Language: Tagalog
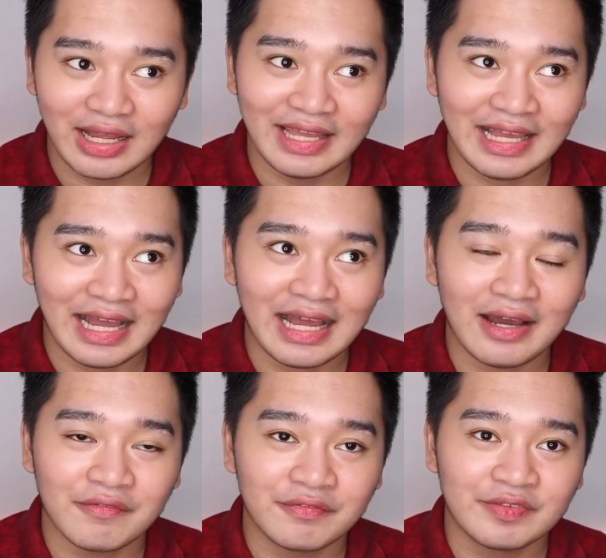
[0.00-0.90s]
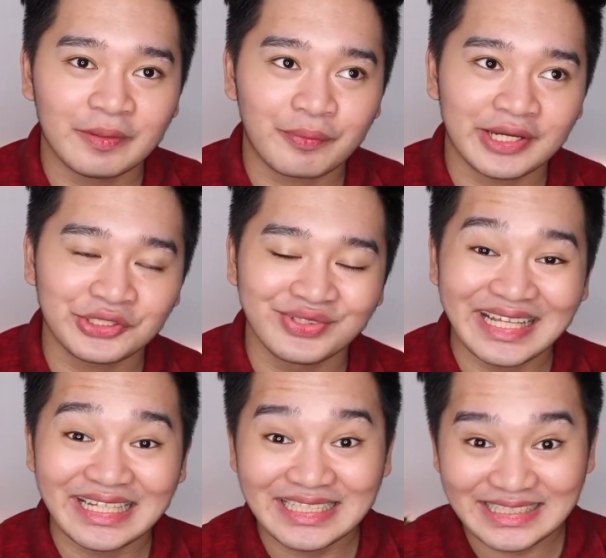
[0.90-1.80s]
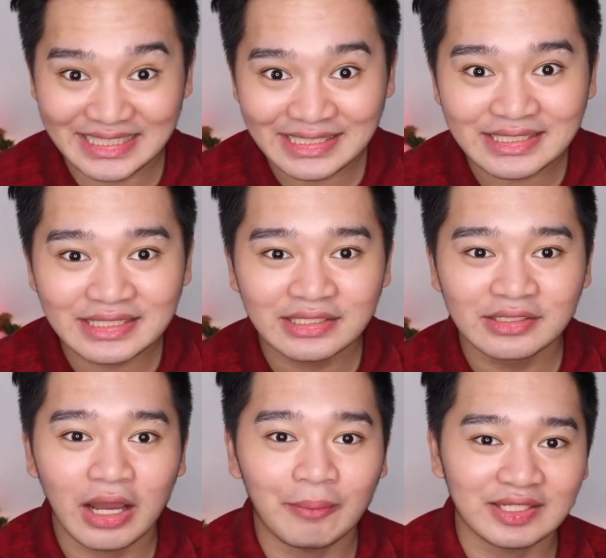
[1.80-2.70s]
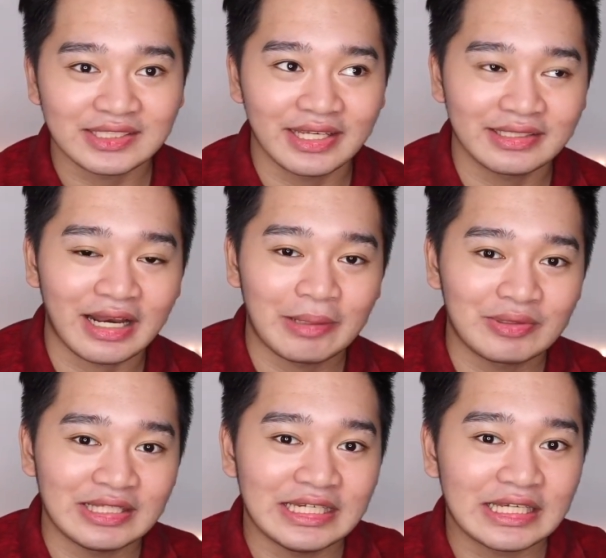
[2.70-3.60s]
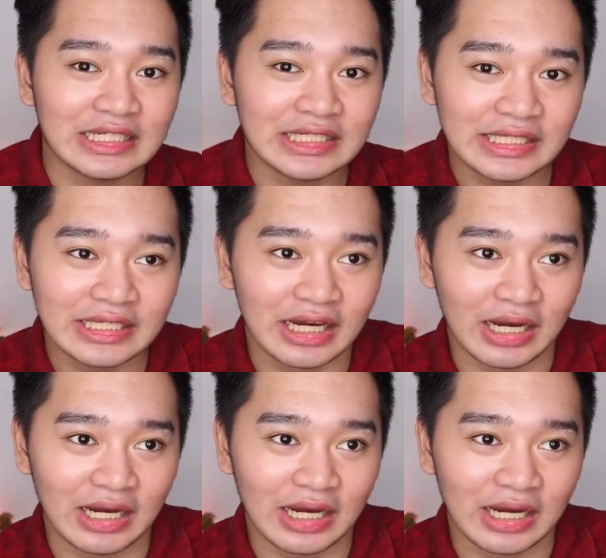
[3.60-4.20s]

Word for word: I have depression tendencies. I'm not saying that I'm clinically